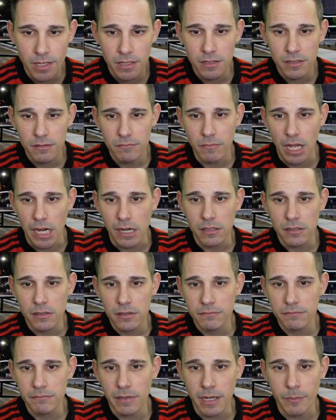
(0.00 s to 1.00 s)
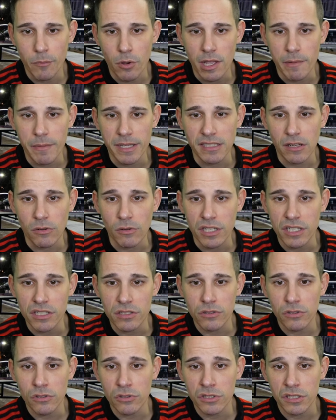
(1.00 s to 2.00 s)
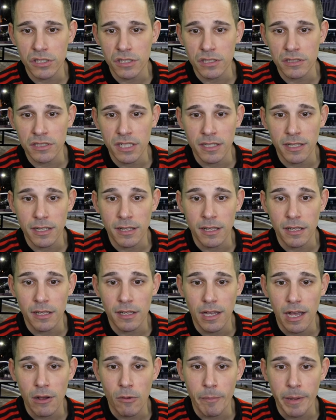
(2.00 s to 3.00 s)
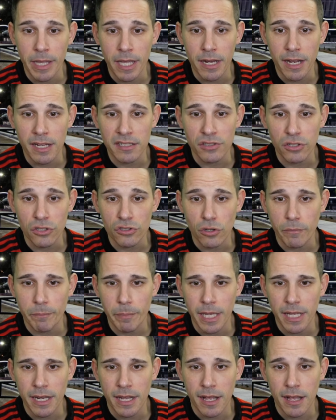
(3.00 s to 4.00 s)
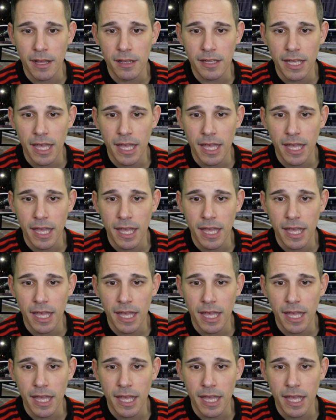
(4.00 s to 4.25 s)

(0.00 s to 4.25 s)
Bueno, veremos qué pasa con Isco, si se opera, si no se opera,